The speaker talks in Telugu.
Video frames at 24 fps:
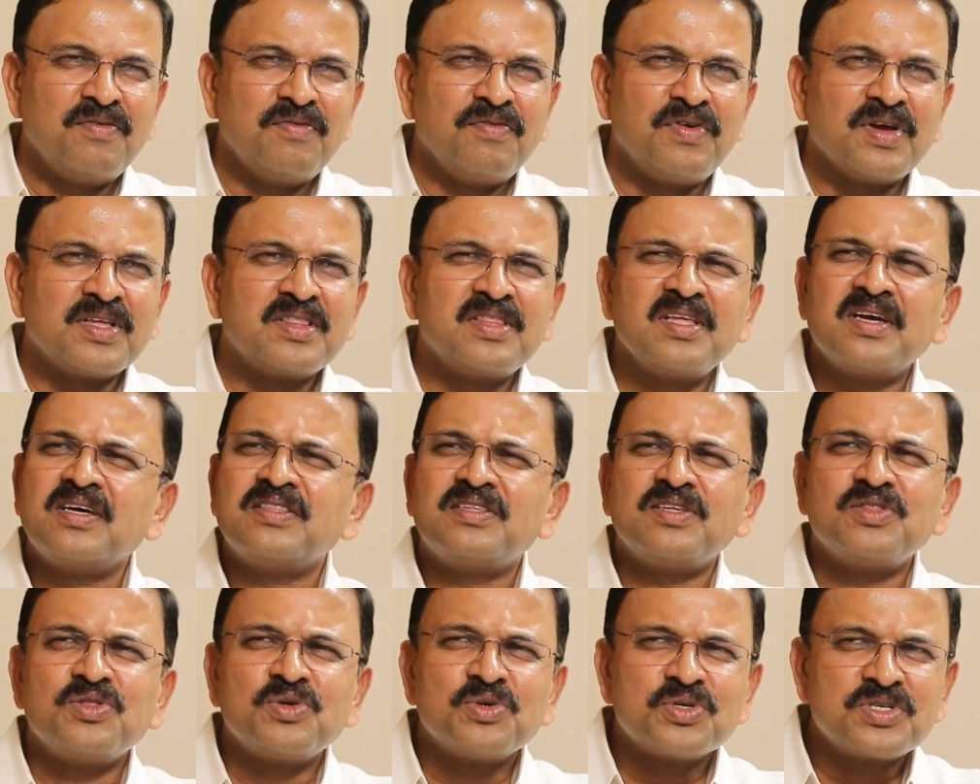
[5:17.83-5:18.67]

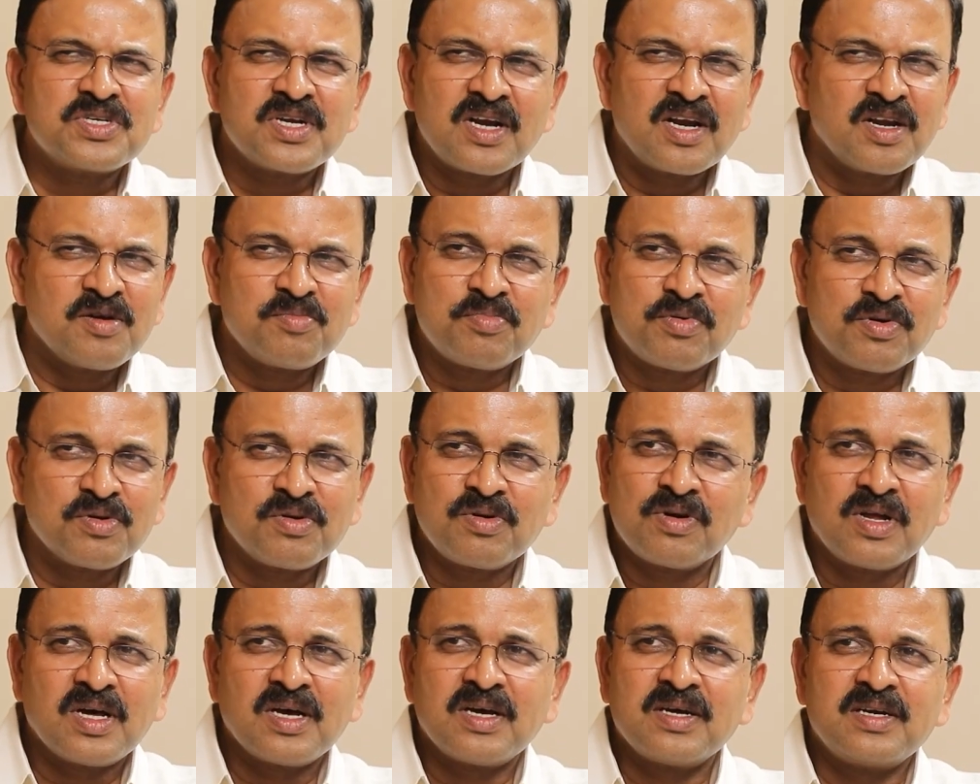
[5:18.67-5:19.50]
వ్యక్తిగత దూషణలు ఎప్పుడు
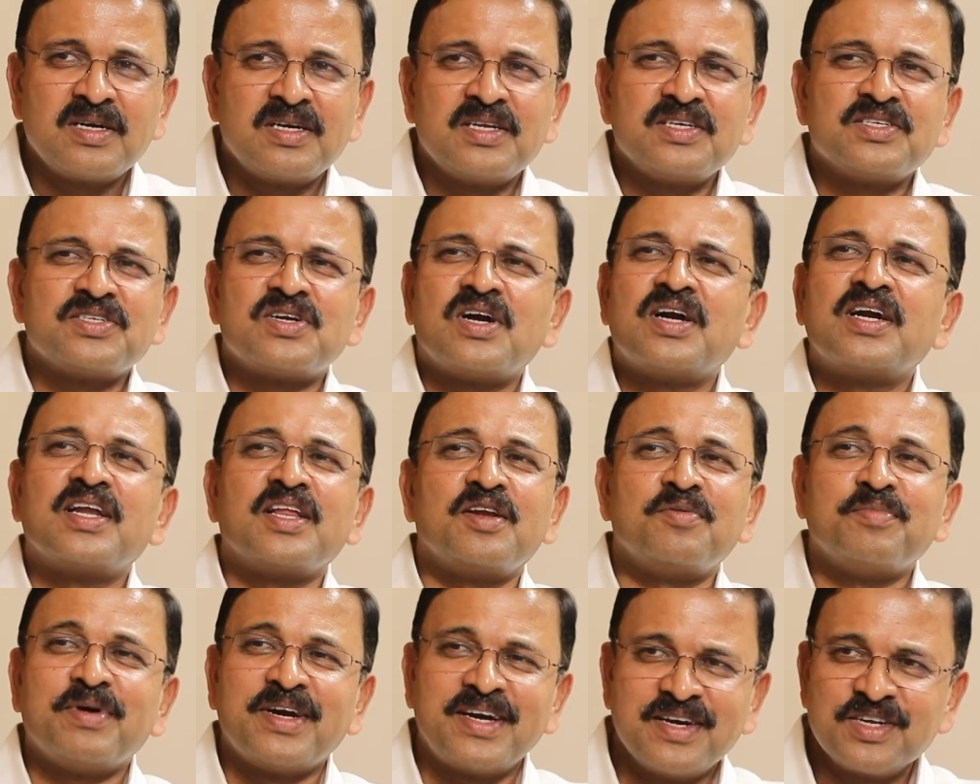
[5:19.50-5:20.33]
కూడా ఇట్ ఈస్ నాట్
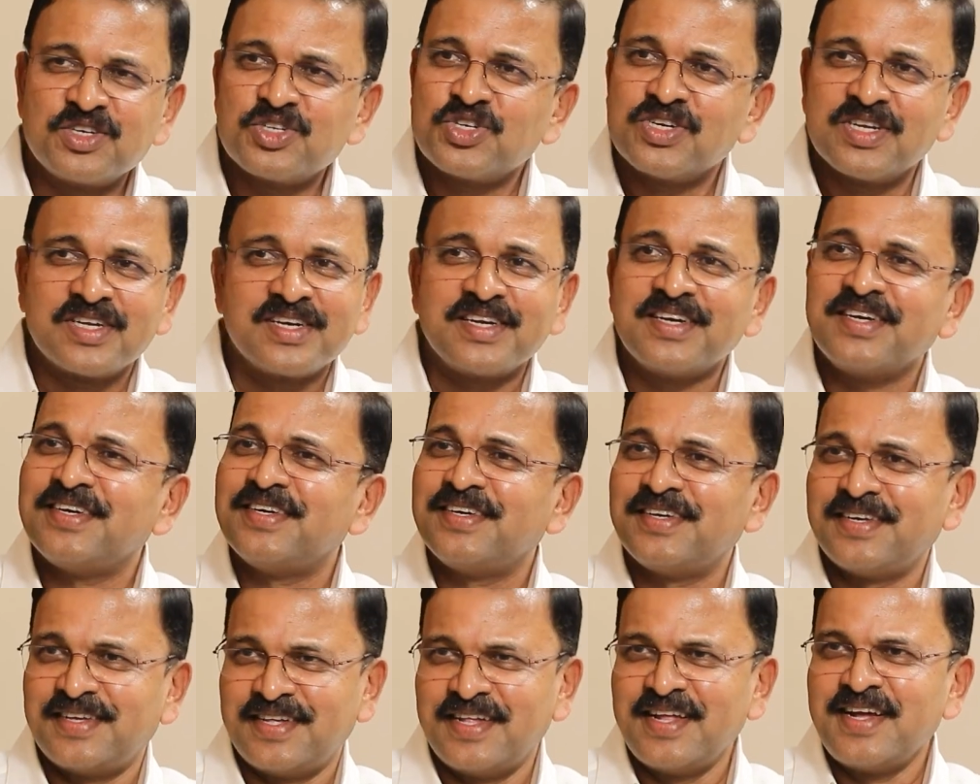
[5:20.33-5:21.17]
ఇన్ మై డిక్షనరీ
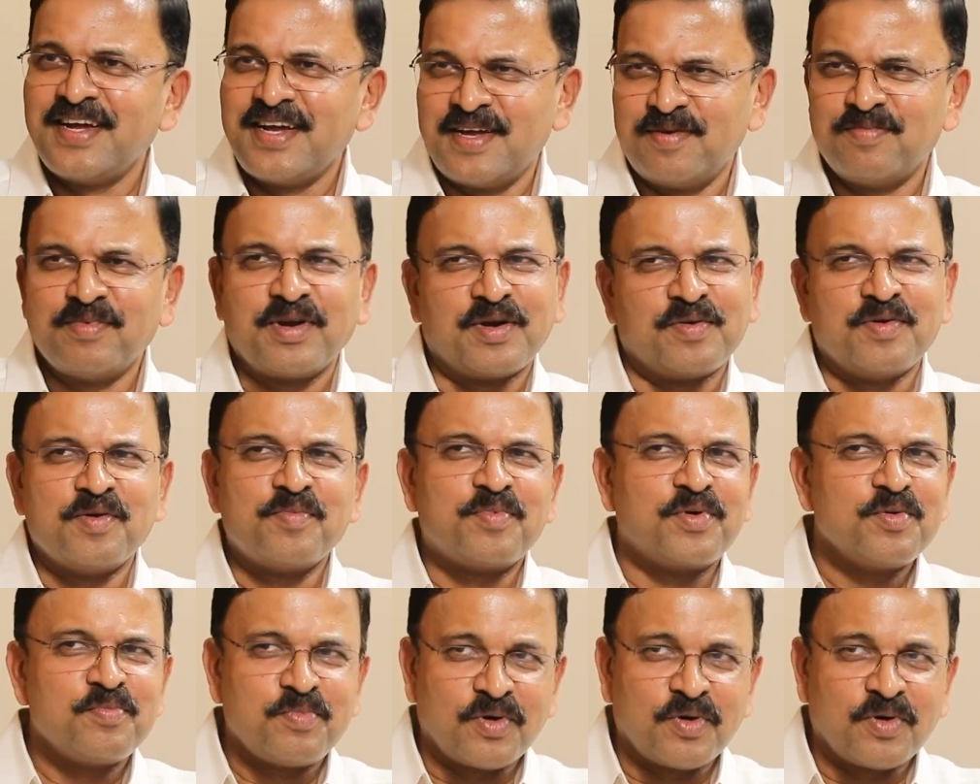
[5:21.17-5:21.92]
మనం ఎప్పుడు